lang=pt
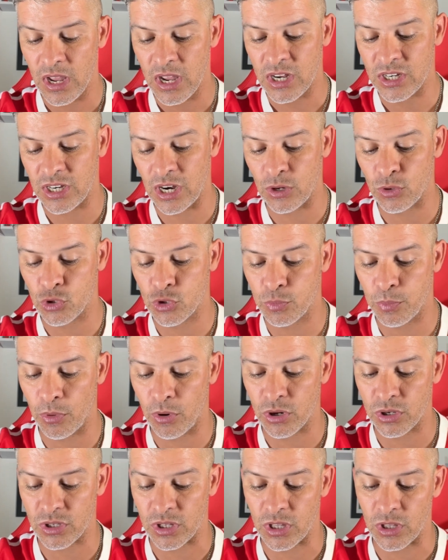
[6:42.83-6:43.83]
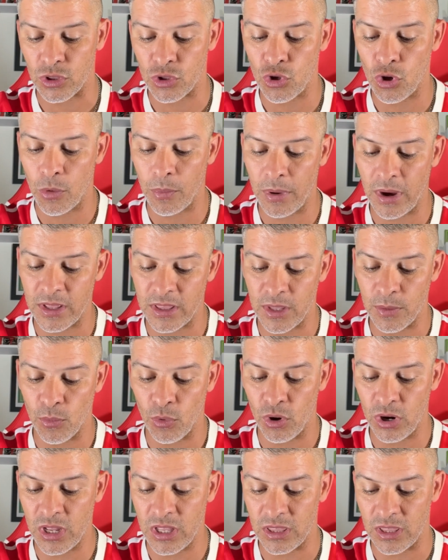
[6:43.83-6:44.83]
Já no Sporting, Diomando e
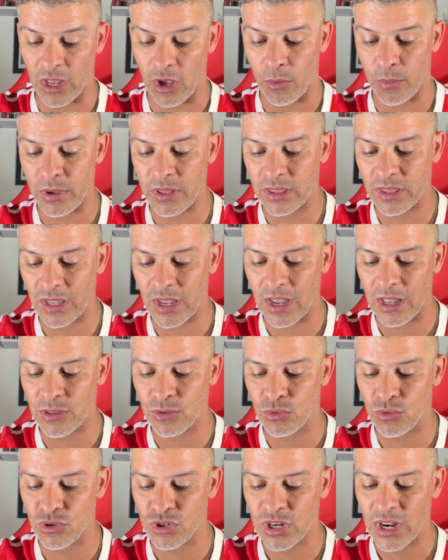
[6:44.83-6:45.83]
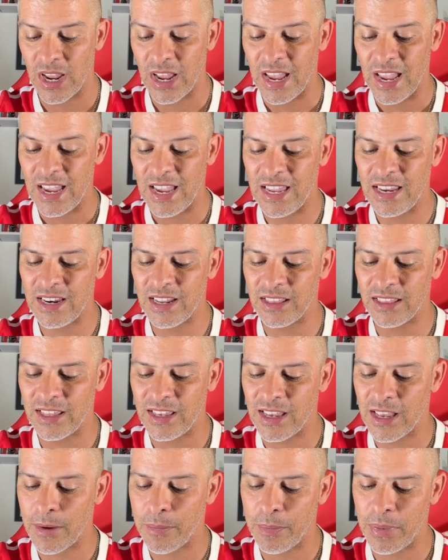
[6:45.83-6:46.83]
Morita aumentados. E na
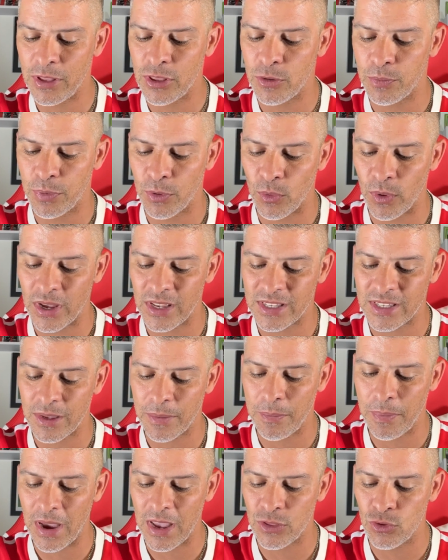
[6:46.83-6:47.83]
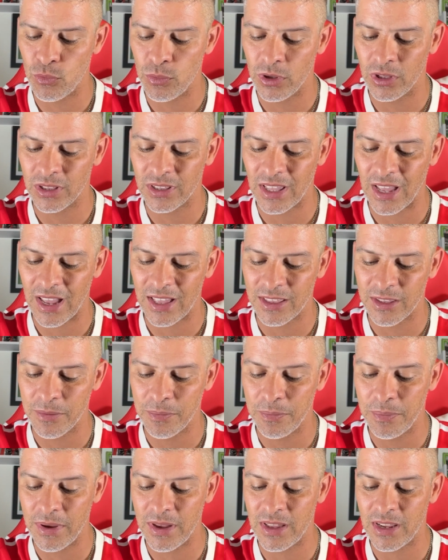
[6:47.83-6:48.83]
Liga, Pedro Proença pede humildade
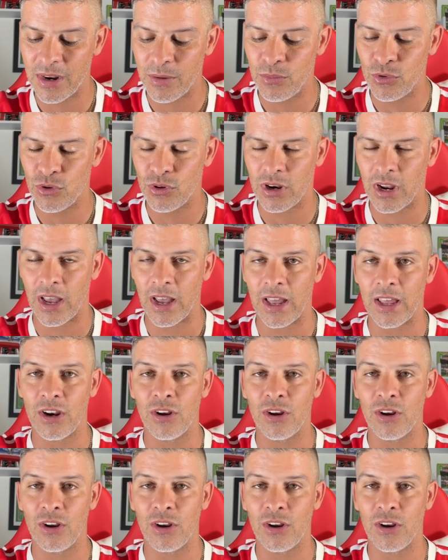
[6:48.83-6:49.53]
para melhorar.